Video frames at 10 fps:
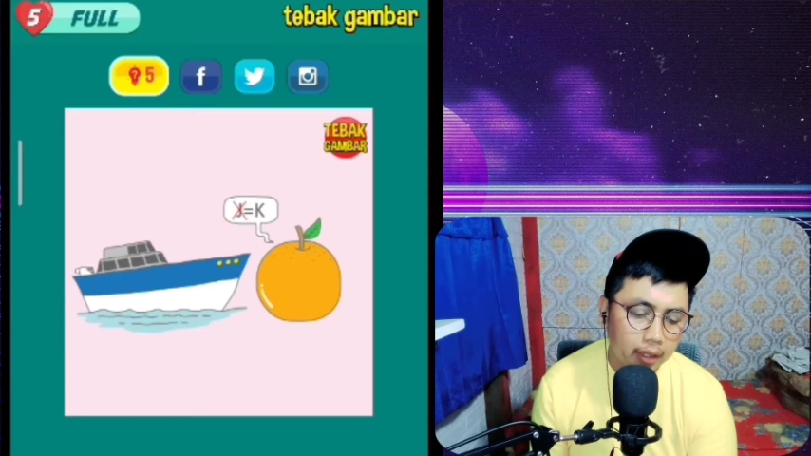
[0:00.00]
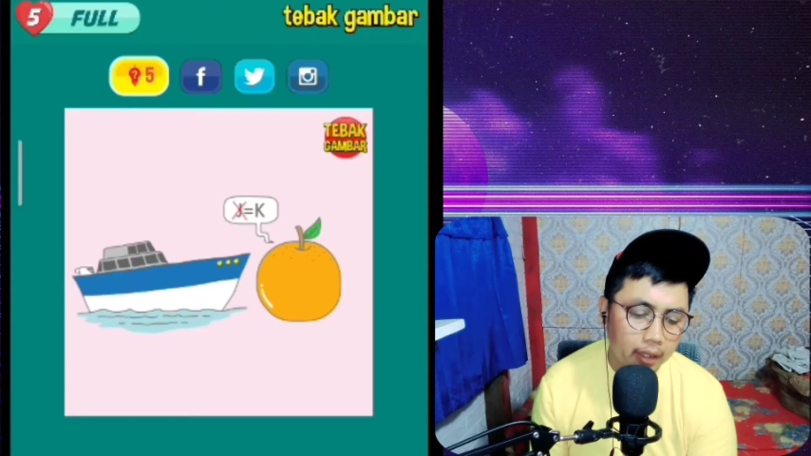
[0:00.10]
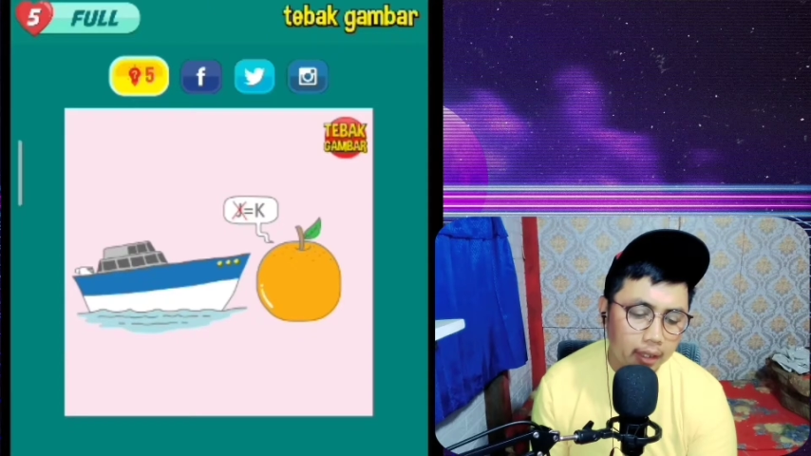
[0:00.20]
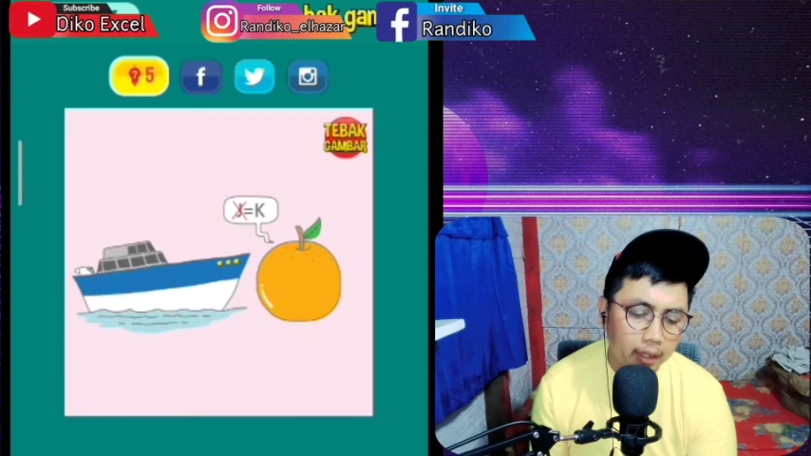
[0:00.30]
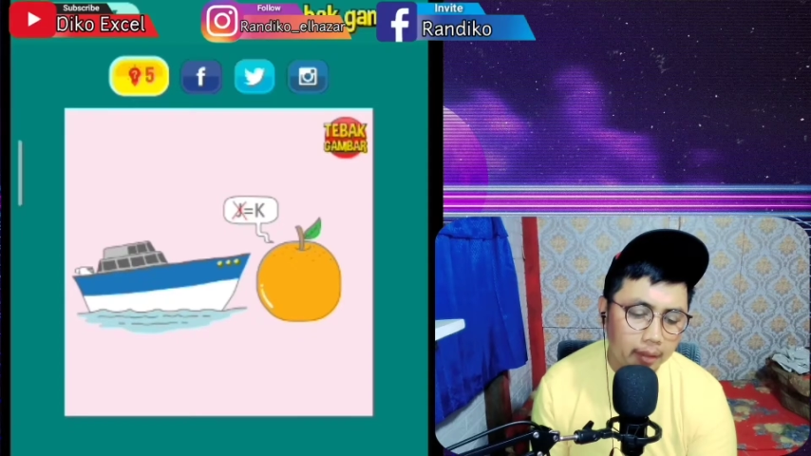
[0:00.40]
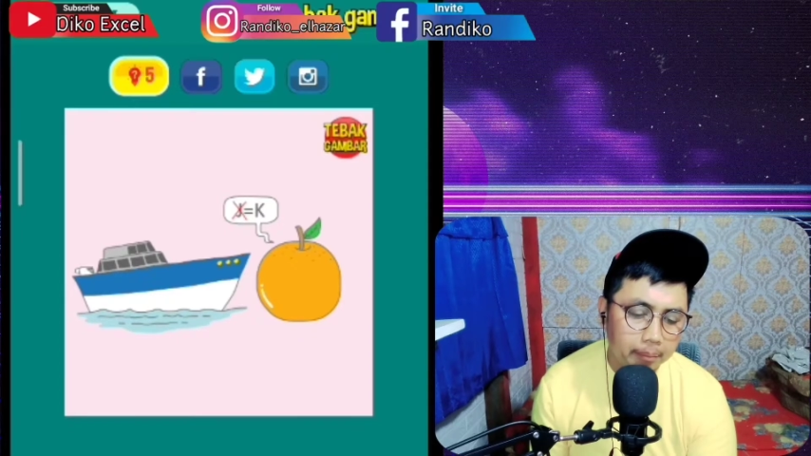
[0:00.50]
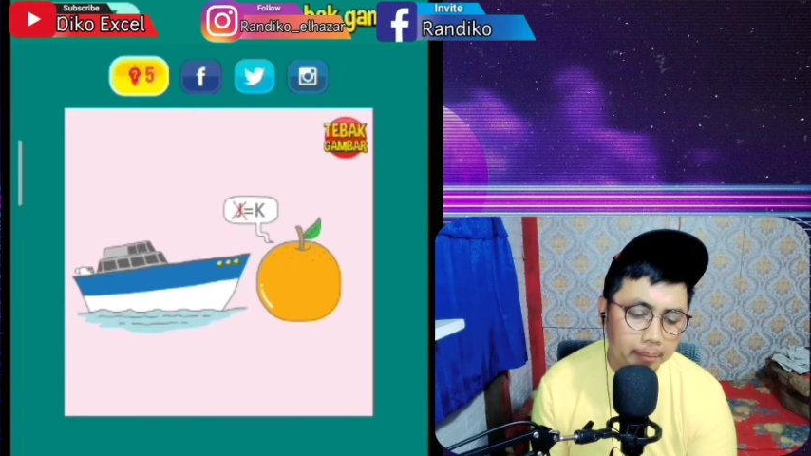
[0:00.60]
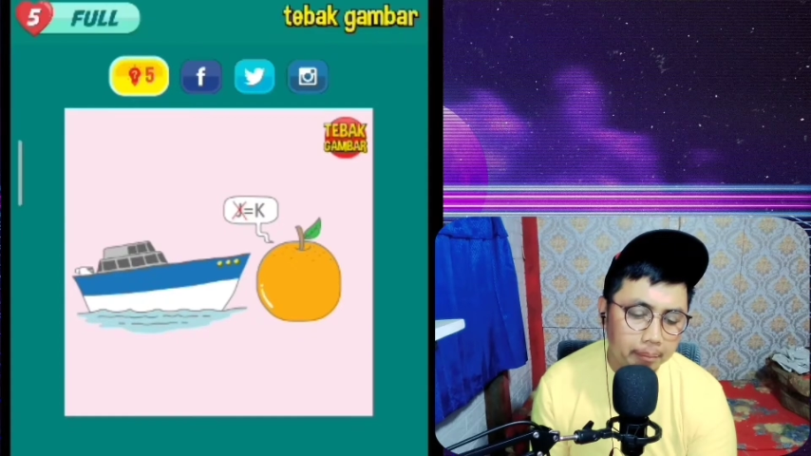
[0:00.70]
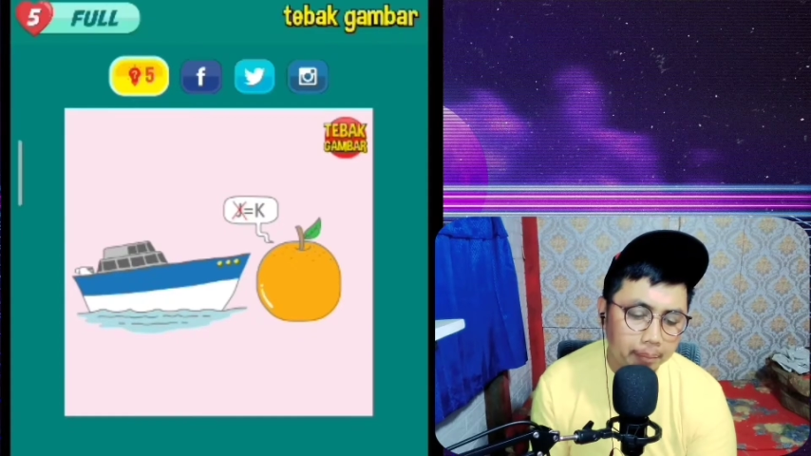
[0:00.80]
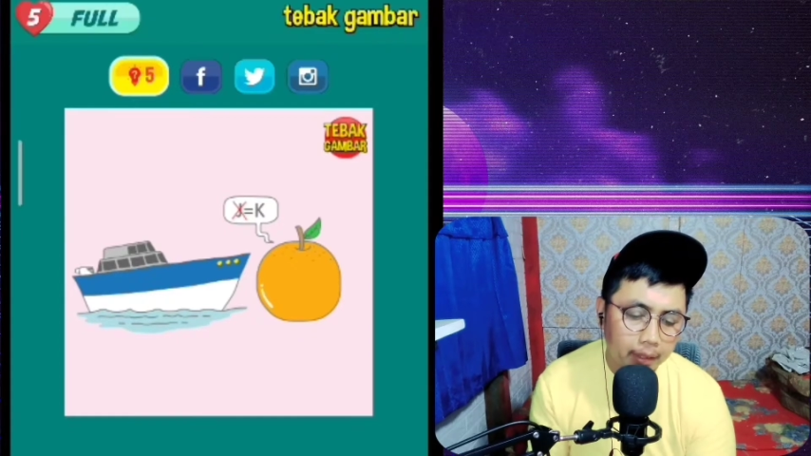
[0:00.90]

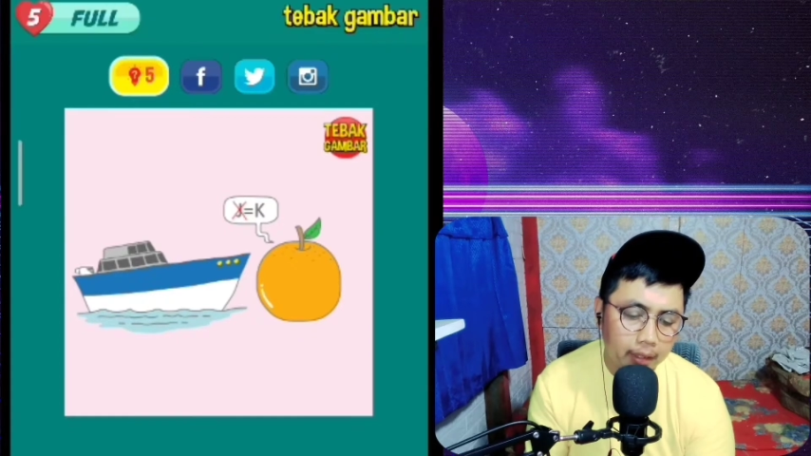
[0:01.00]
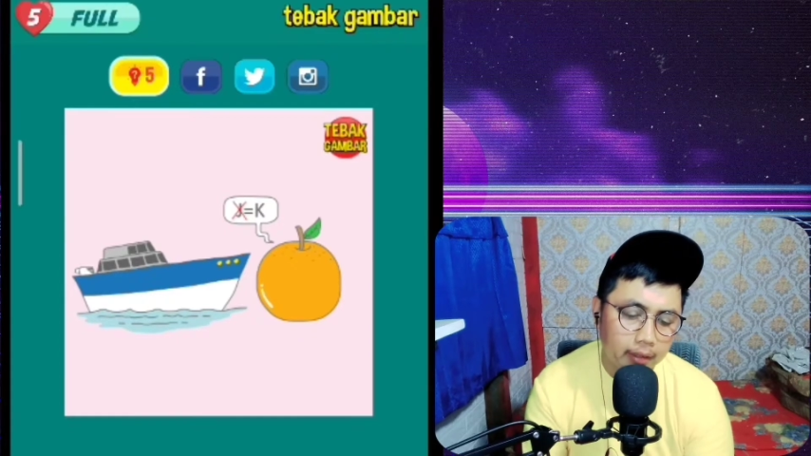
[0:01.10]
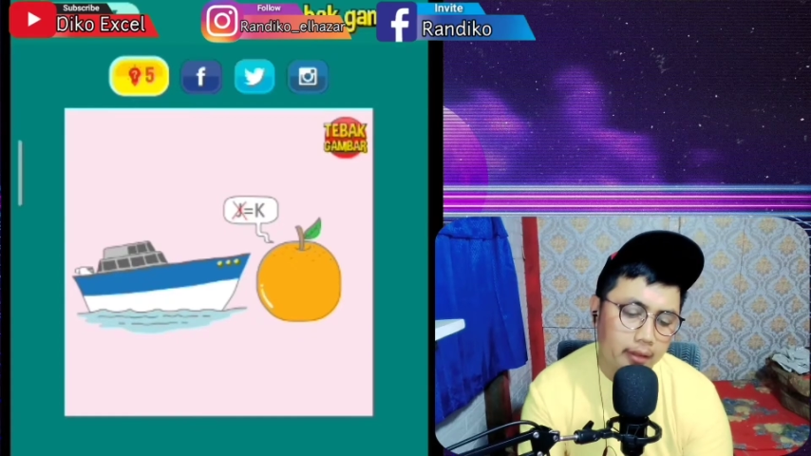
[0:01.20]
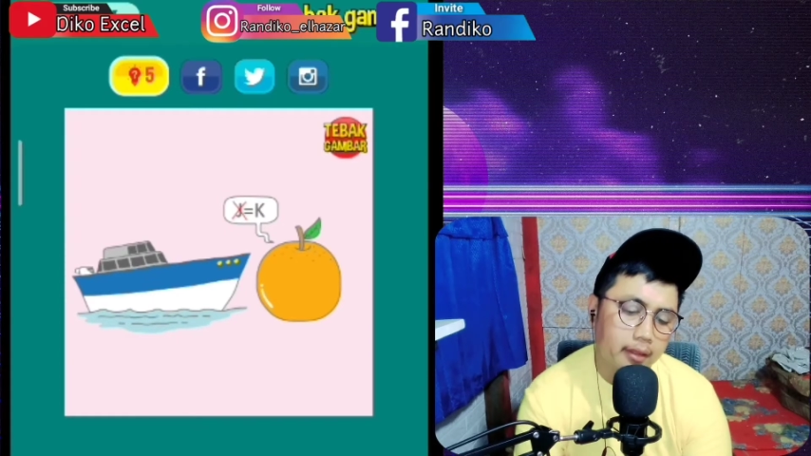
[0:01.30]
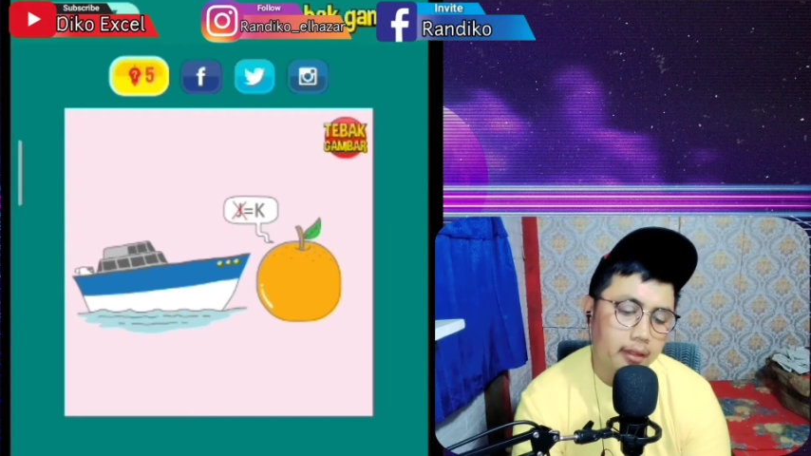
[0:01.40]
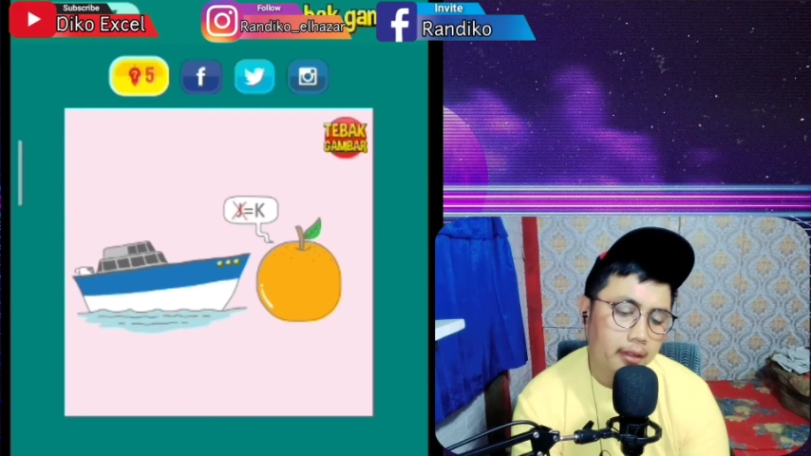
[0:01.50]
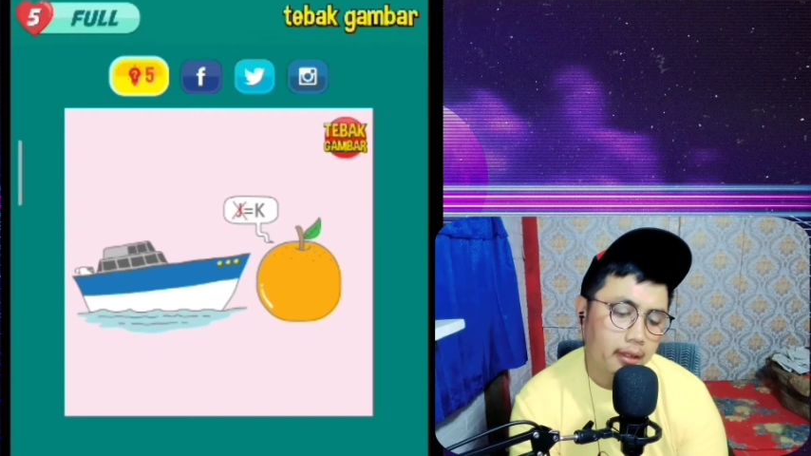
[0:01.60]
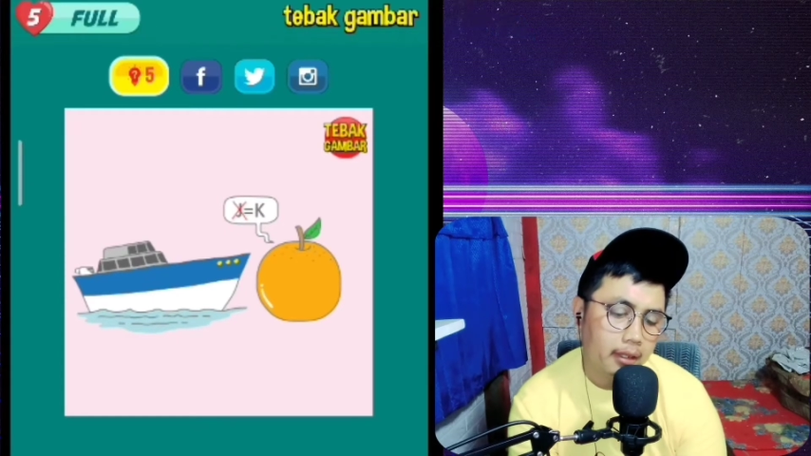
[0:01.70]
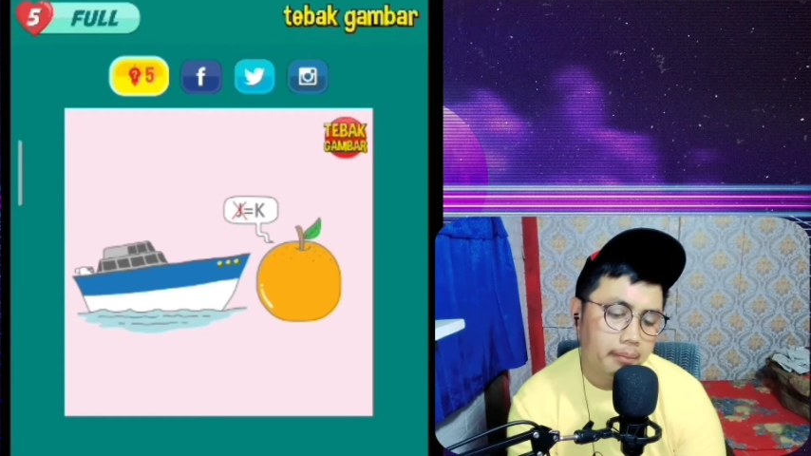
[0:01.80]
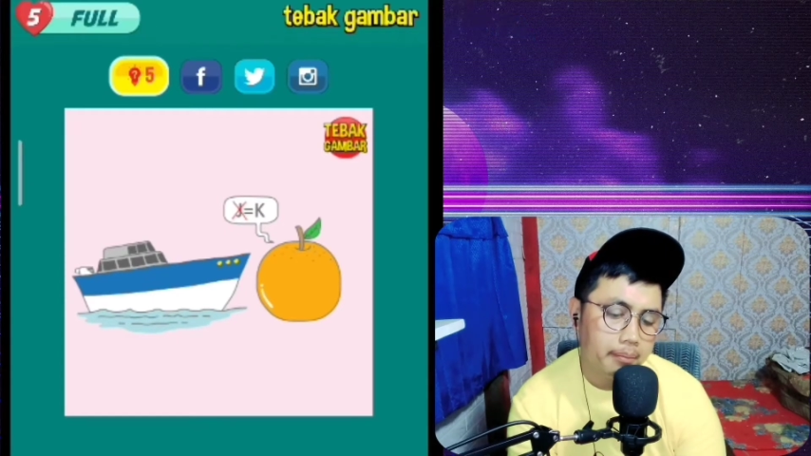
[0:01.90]
kapal
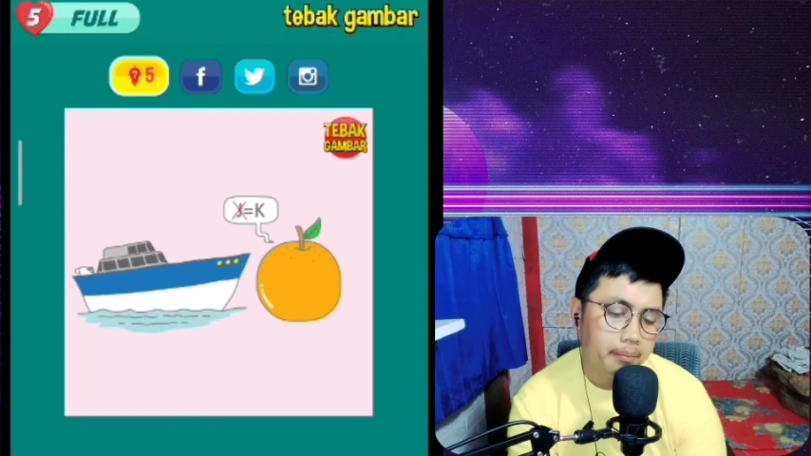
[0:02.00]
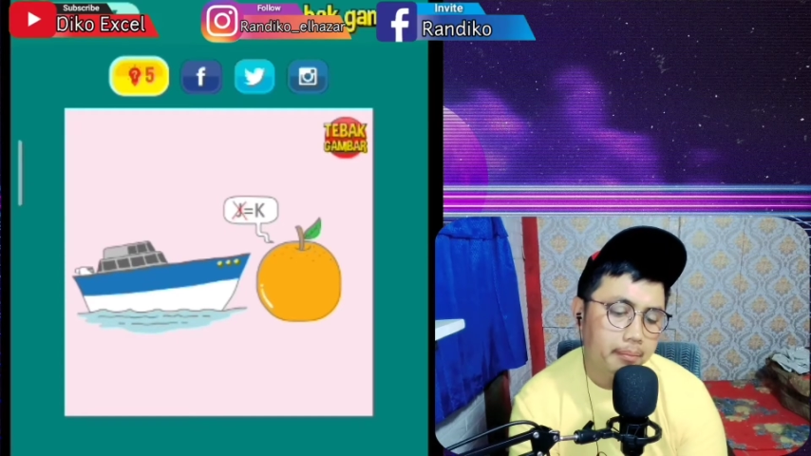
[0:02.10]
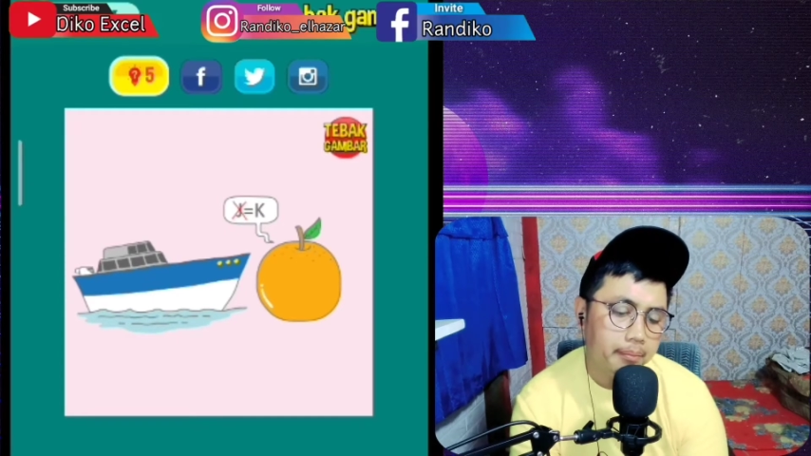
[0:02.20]
kap